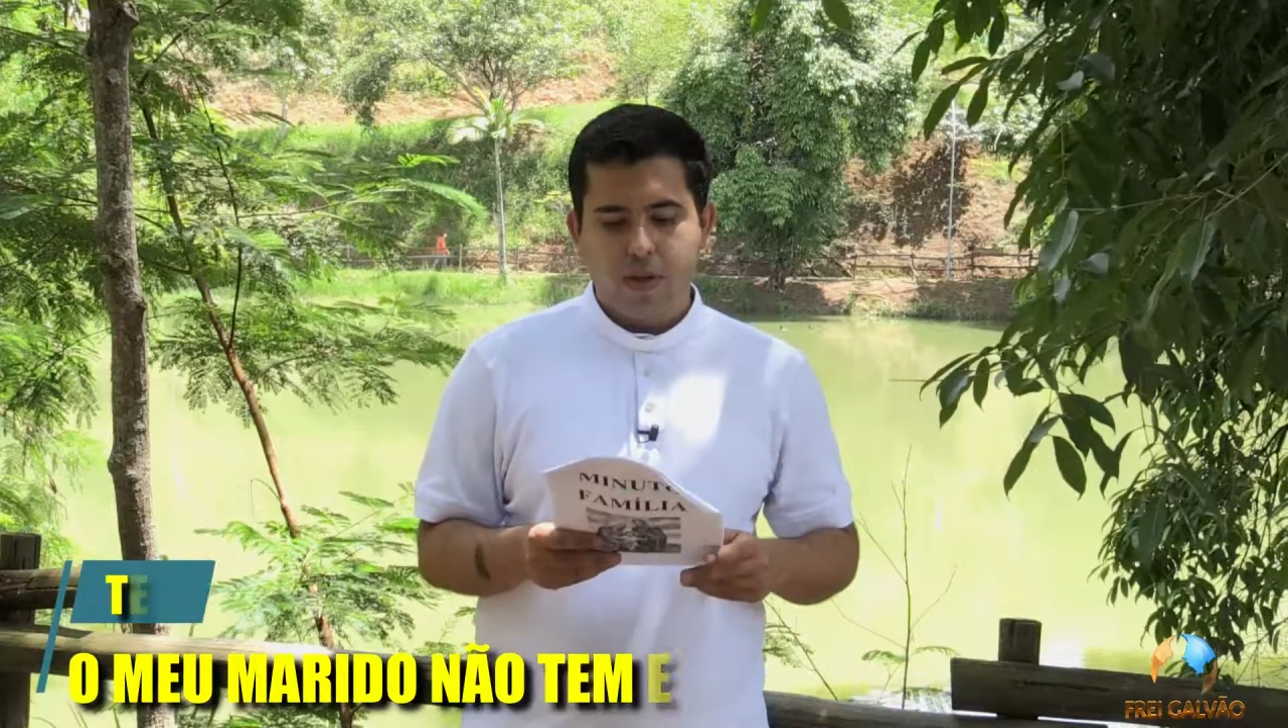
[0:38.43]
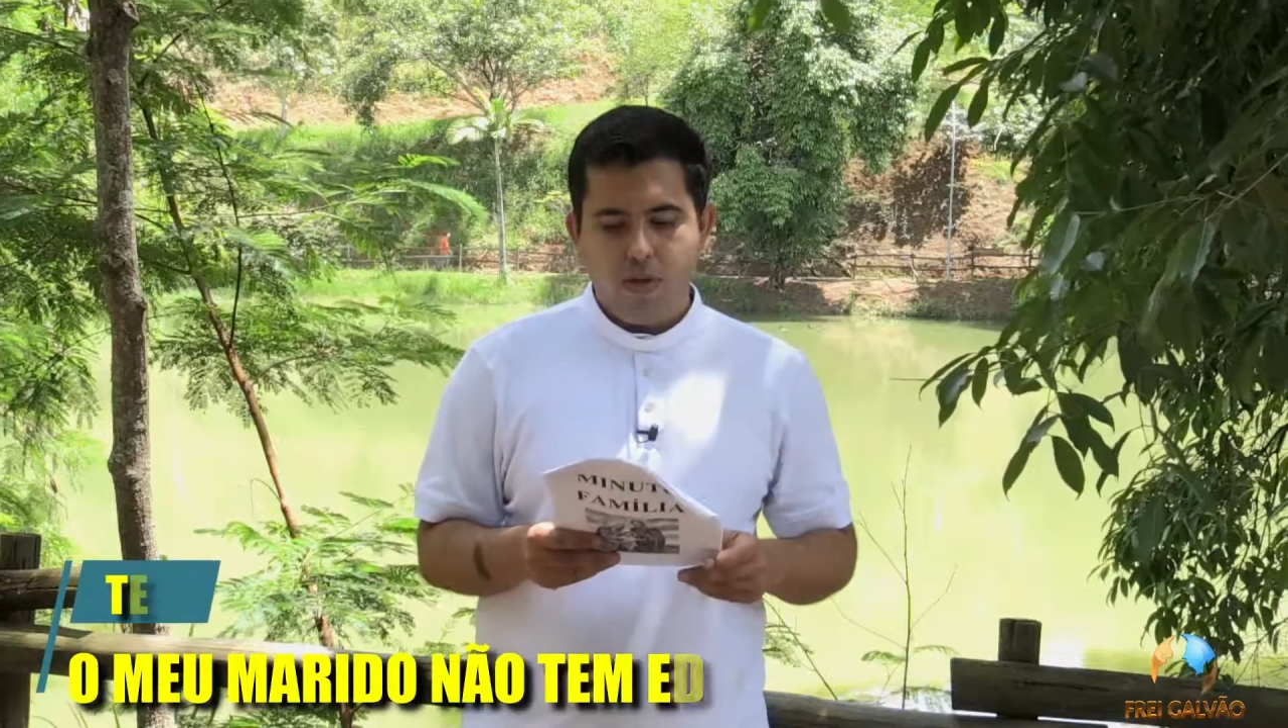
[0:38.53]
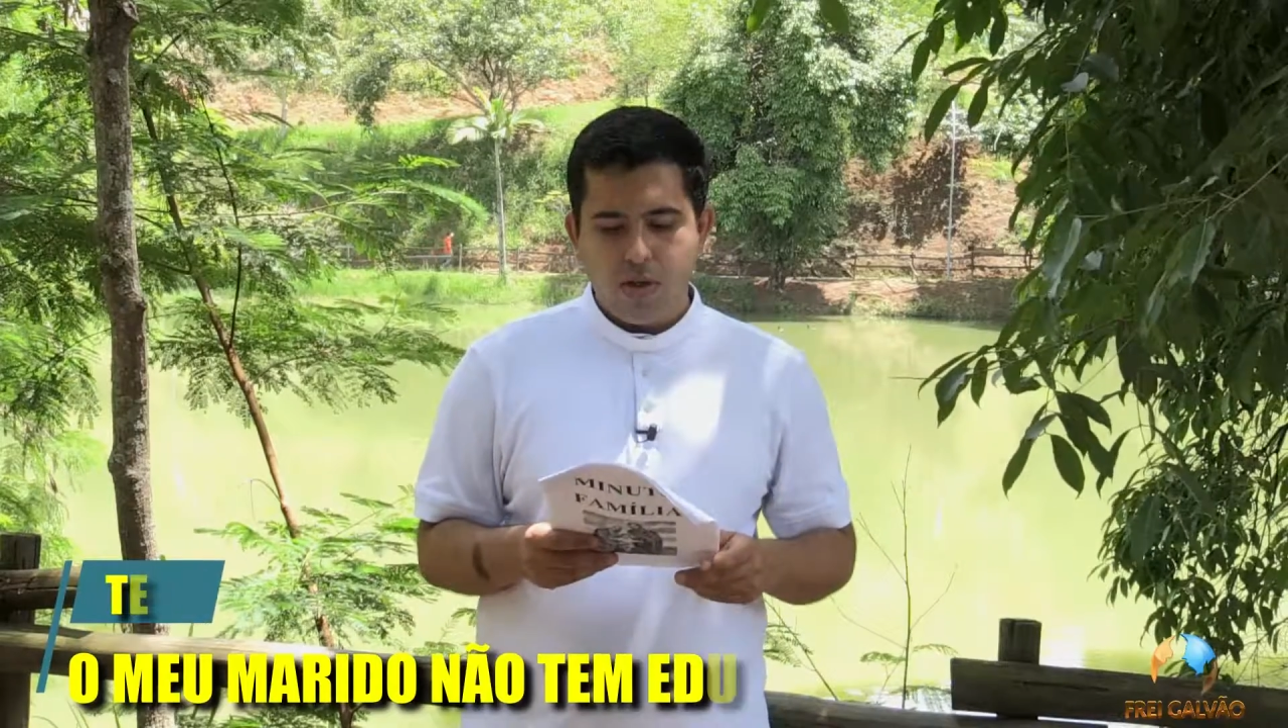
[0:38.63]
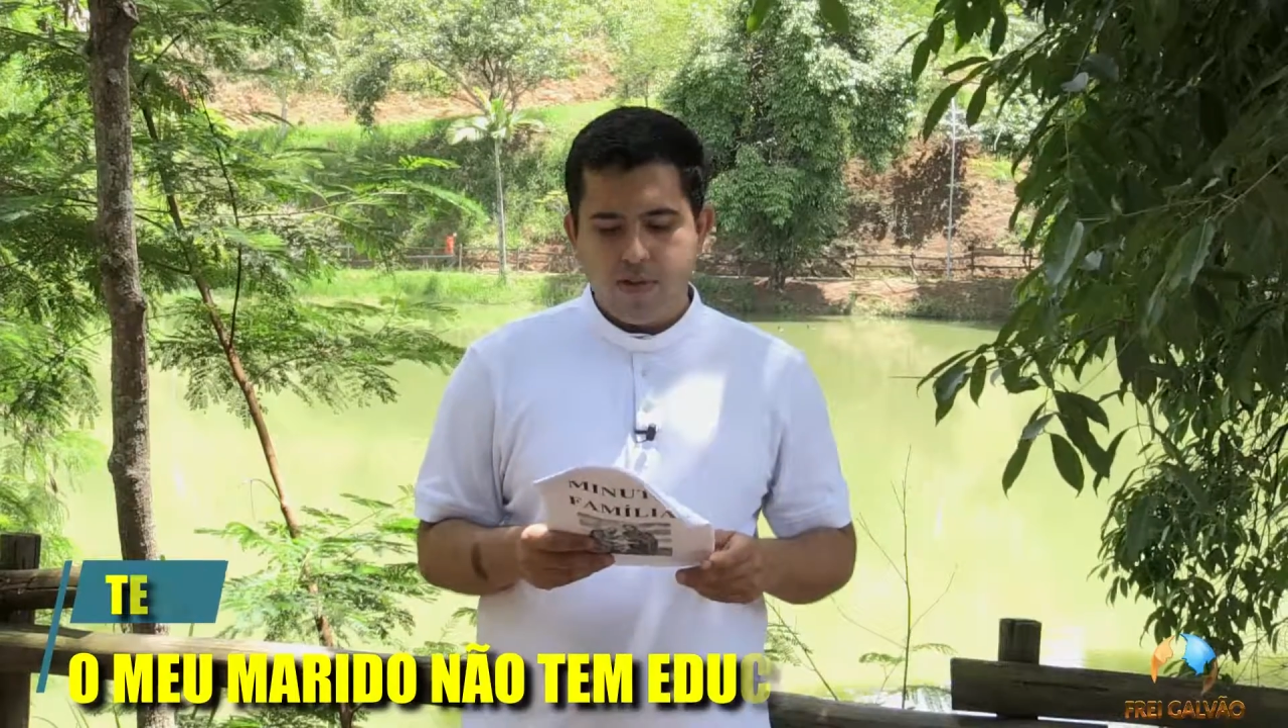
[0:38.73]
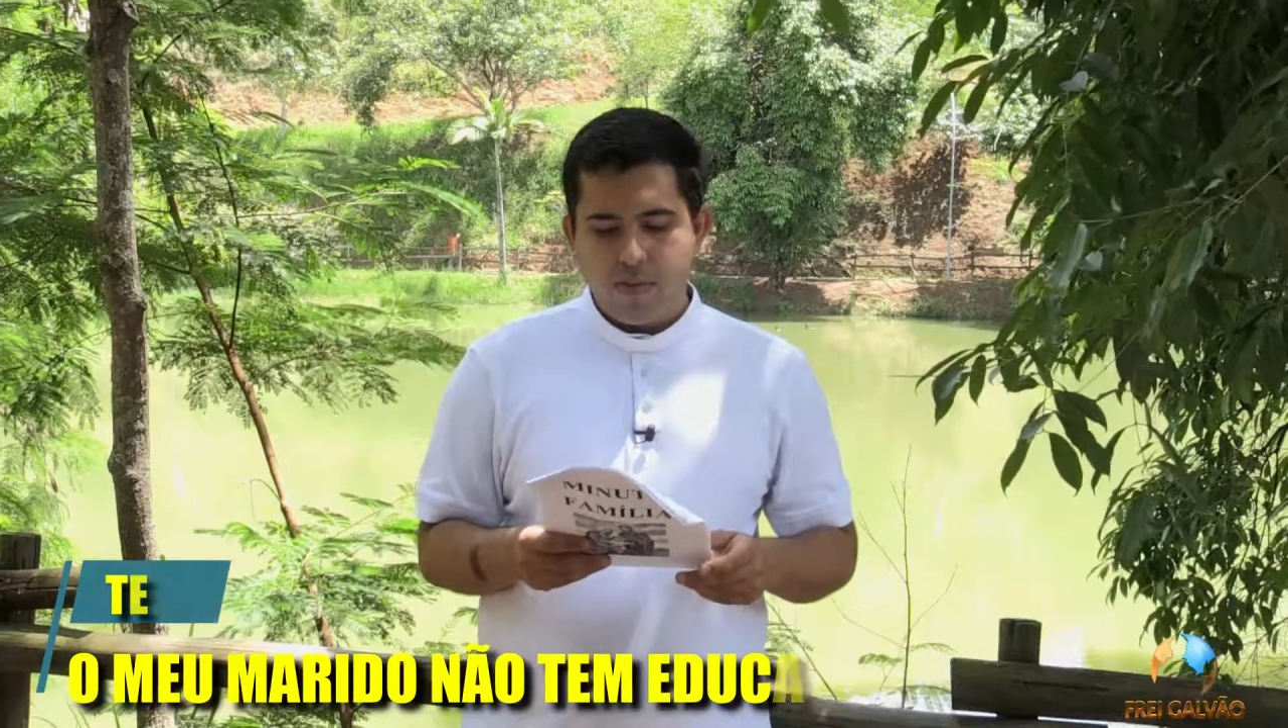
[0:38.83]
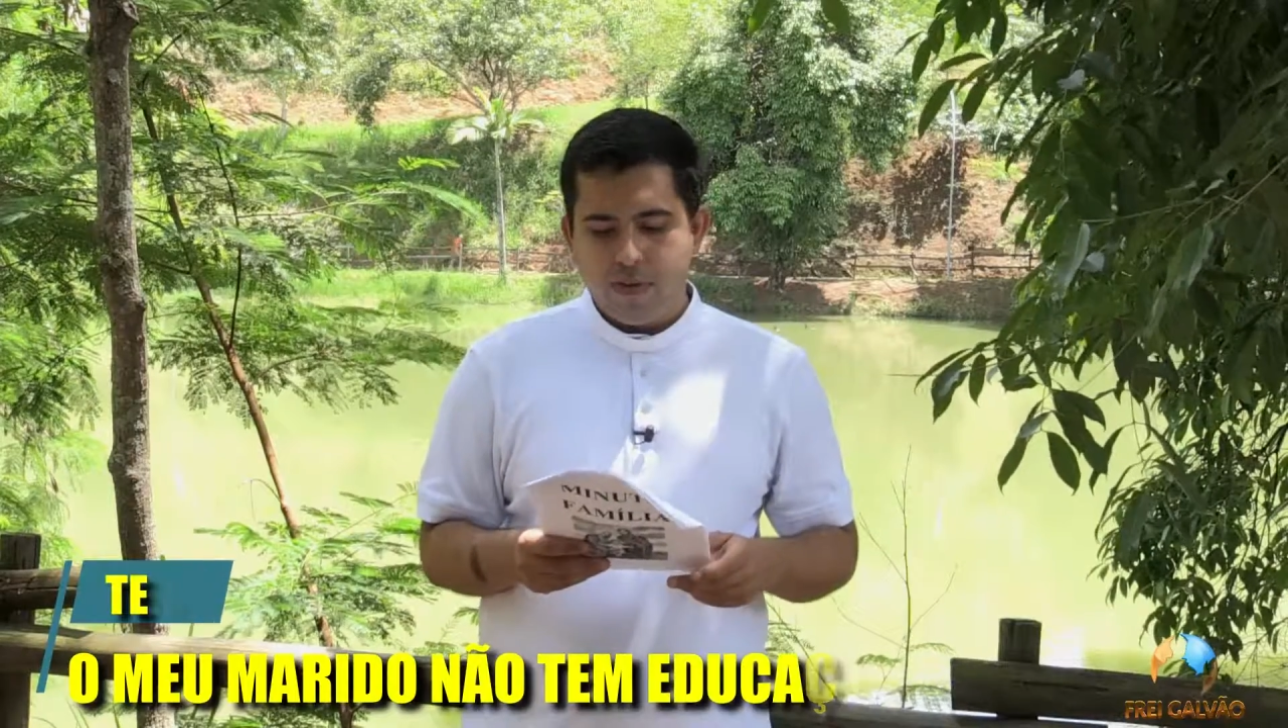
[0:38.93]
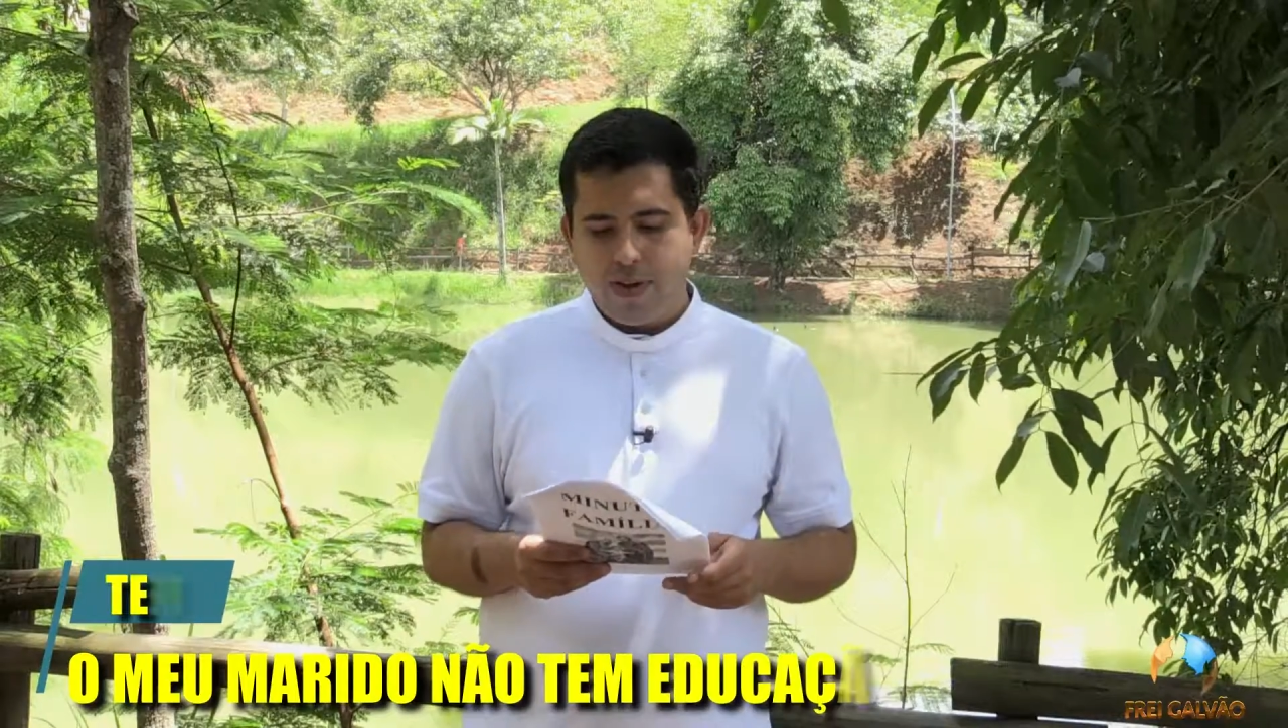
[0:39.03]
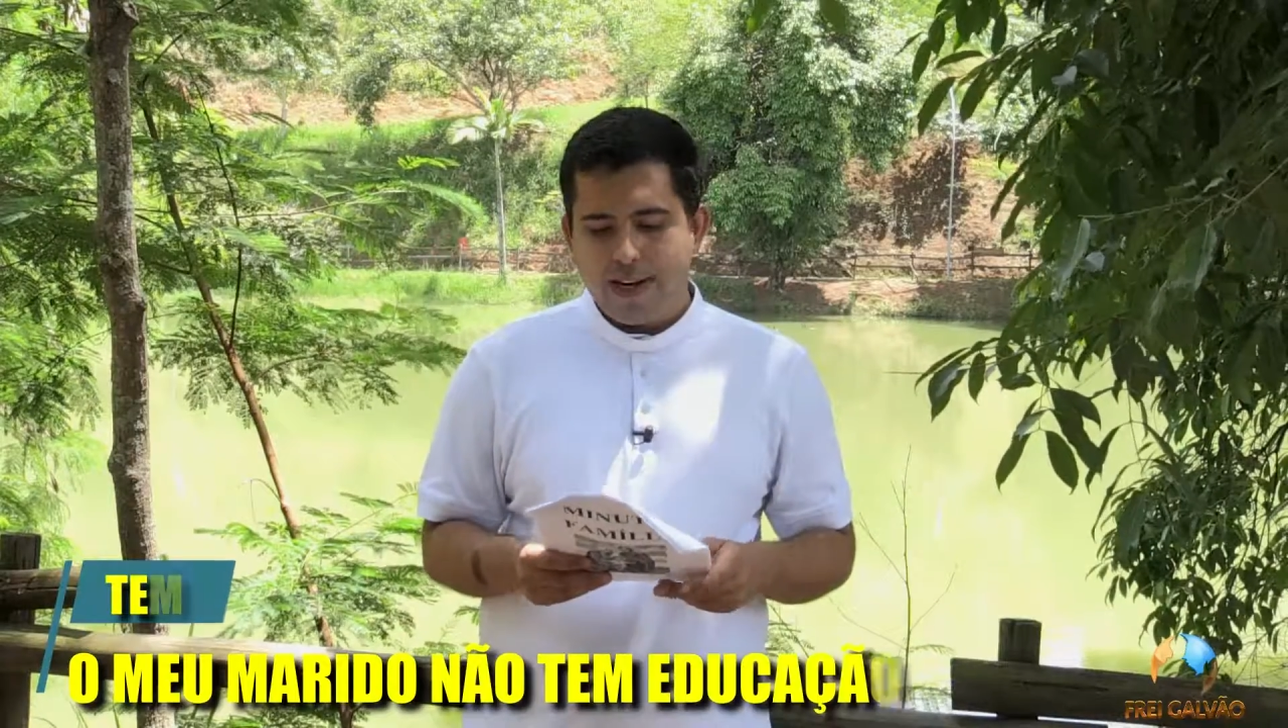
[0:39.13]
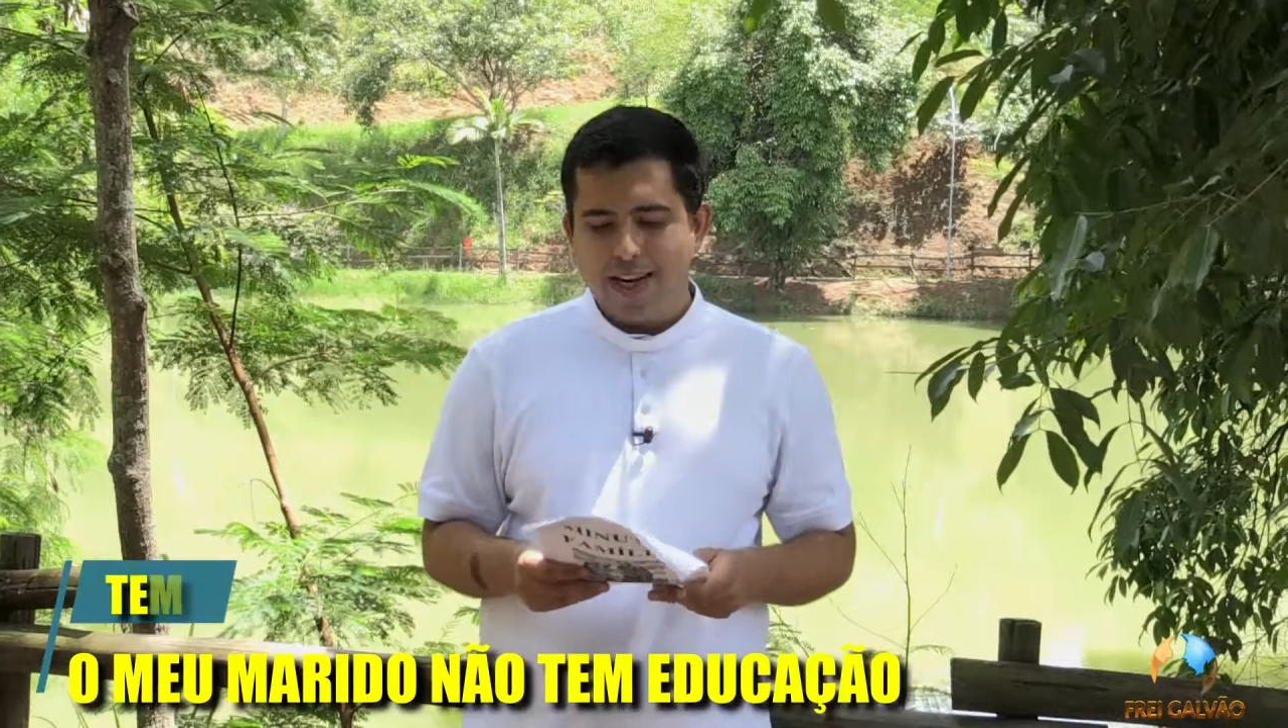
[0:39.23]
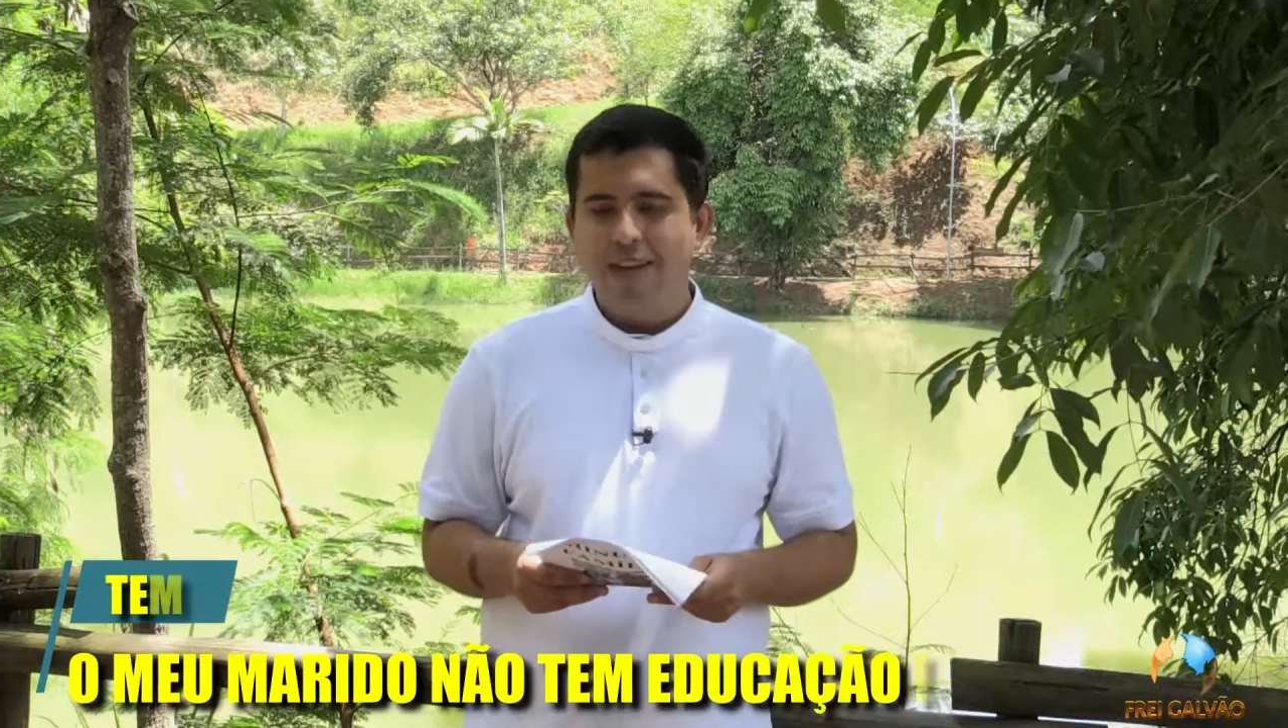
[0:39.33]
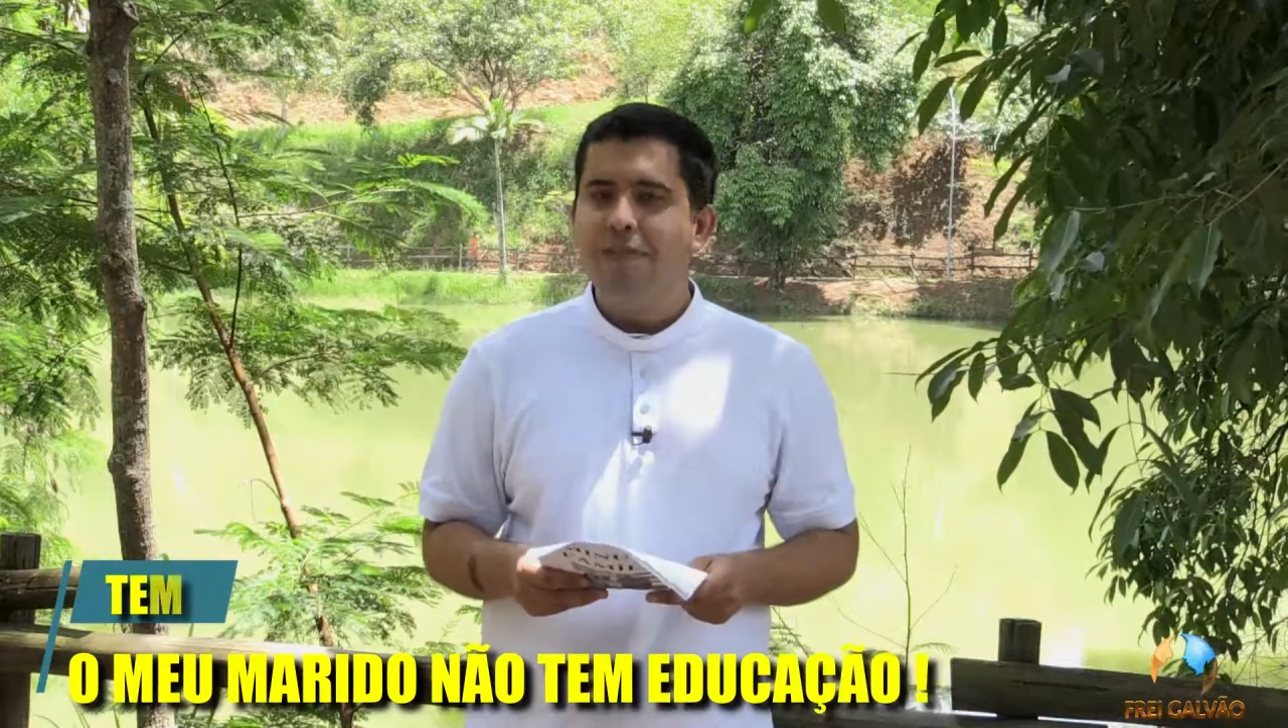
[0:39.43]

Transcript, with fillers: hoje vamos falar da